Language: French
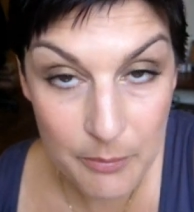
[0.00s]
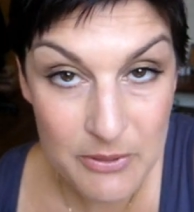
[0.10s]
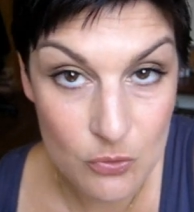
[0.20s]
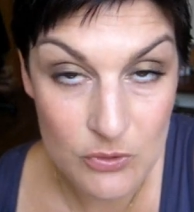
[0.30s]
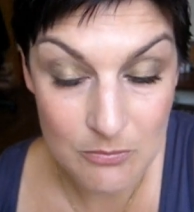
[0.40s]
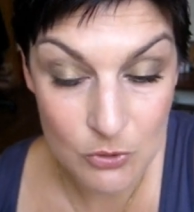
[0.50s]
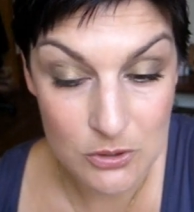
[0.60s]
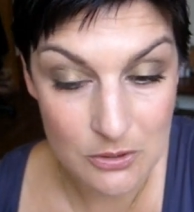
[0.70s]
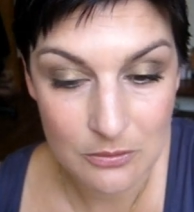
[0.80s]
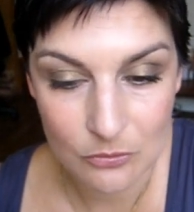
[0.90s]
parce que c'est
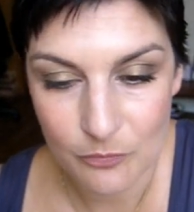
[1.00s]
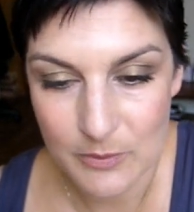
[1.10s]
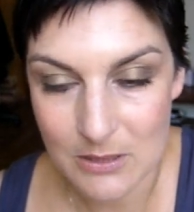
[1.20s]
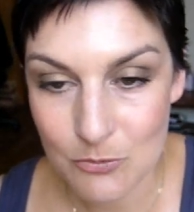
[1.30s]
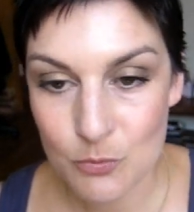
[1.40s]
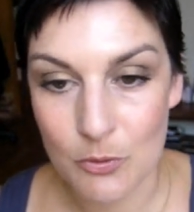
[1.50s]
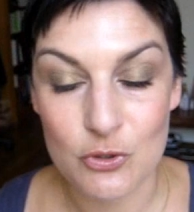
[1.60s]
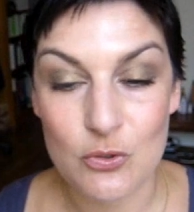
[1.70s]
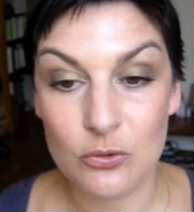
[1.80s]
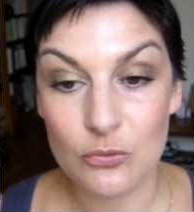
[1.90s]
moche, elle hein, elle trouve pas ça moche, mais
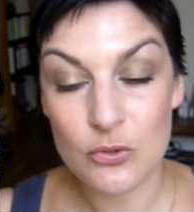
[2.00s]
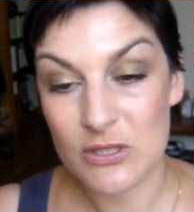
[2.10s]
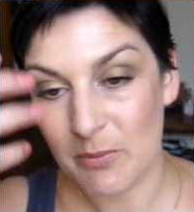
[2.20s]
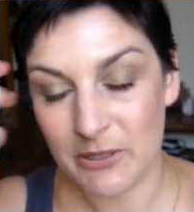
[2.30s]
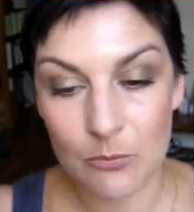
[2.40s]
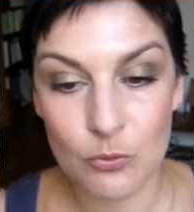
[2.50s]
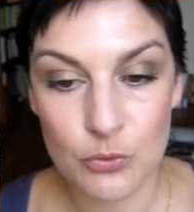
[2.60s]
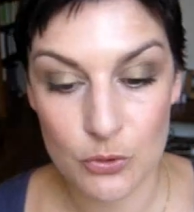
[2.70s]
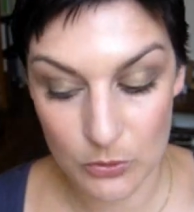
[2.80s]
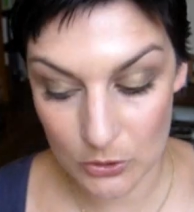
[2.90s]
parce qu'elle trouve que c'est pas très bon
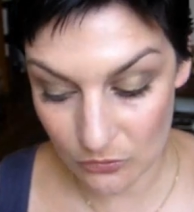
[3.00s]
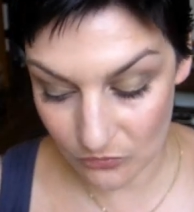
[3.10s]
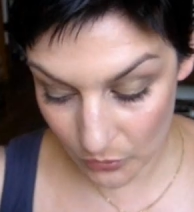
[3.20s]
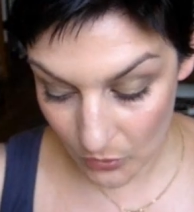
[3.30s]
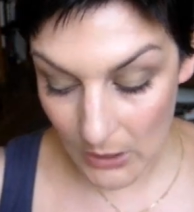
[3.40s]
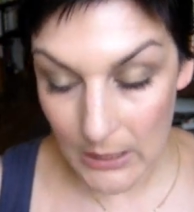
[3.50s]
pour le cuir chevelu.